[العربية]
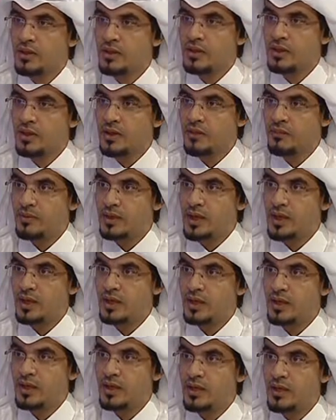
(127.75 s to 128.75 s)

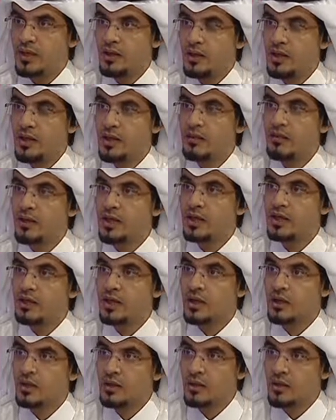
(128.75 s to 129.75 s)
لأبنائنا هل ما
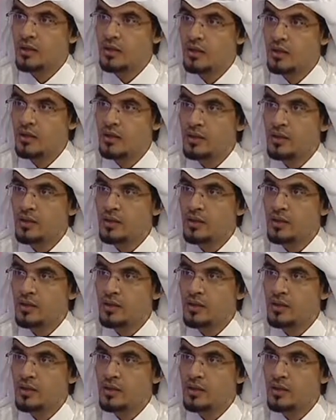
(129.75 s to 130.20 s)
يتلقى